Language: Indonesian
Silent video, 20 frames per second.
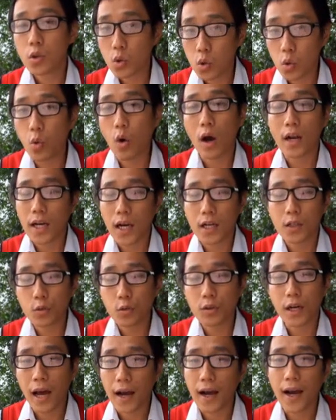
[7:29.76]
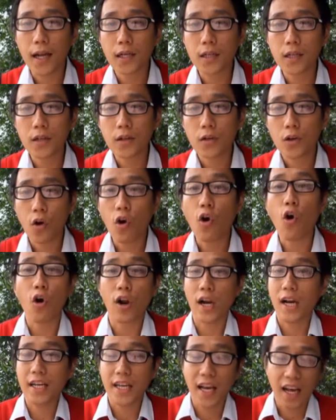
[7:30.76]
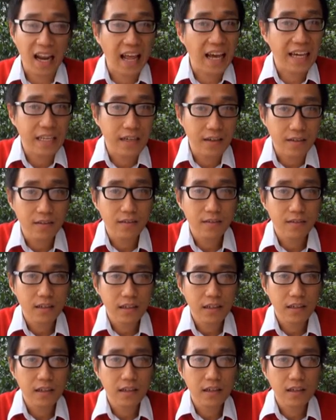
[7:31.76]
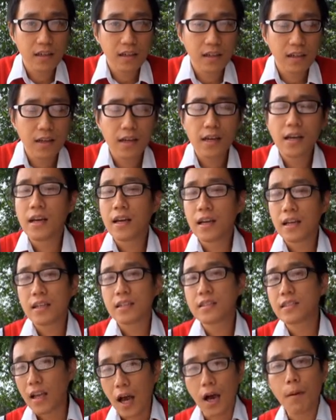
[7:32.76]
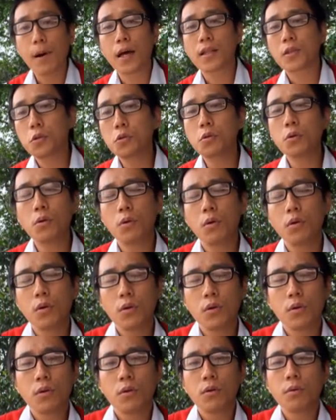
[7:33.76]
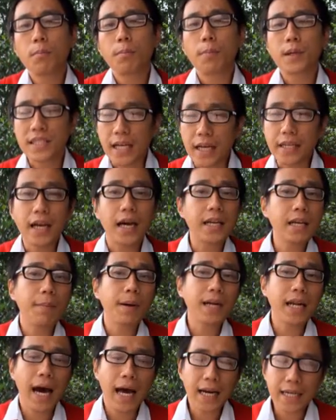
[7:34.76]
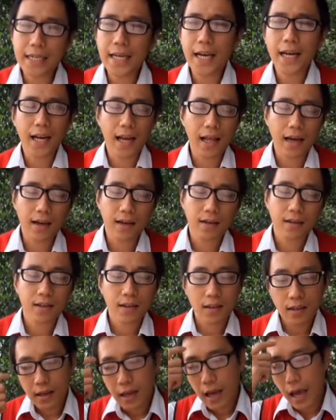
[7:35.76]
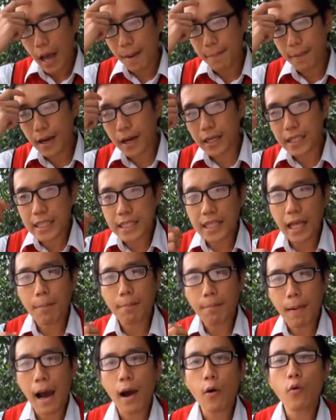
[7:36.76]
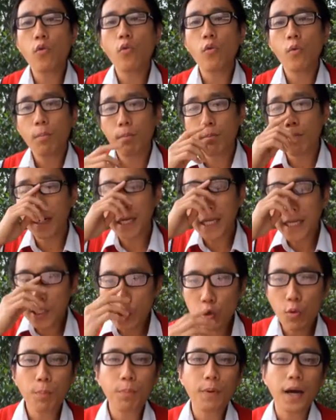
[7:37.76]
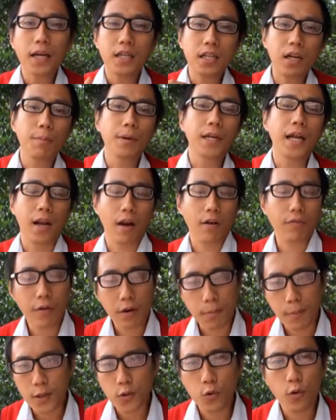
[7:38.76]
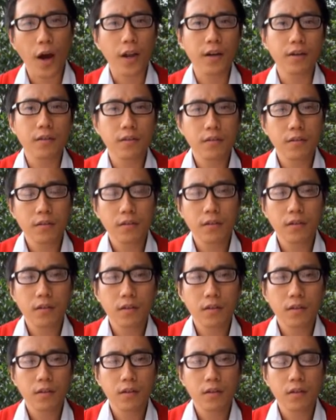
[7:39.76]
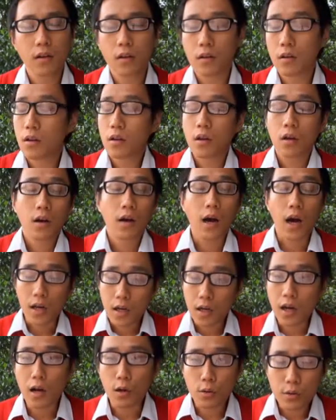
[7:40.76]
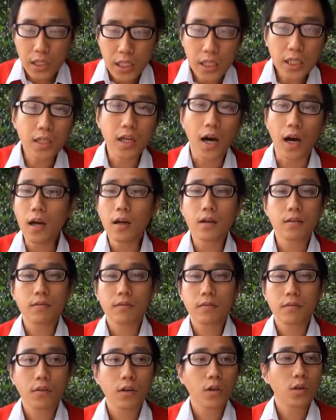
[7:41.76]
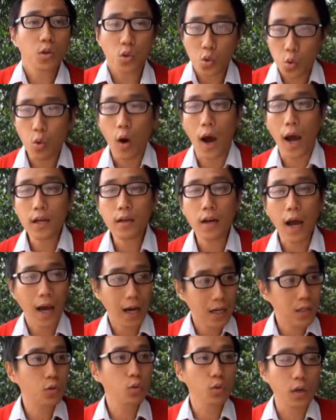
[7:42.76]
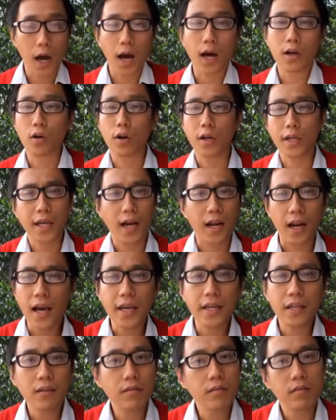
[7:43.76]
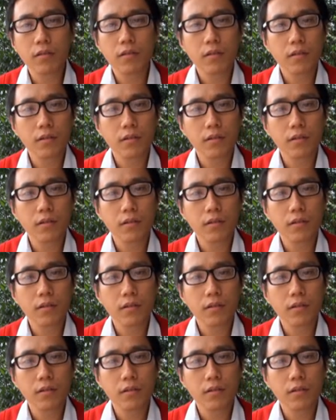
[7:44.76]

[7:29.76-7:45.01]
Tuhan akan gunakan orang yang lain. Sahabatku, pertanyaannya pada hari ini adalah: apakah kita mau menghidupkan kebenaran firman Tuhan? Karena kalau tidak, Tuhan akan gunakan orang yang lain.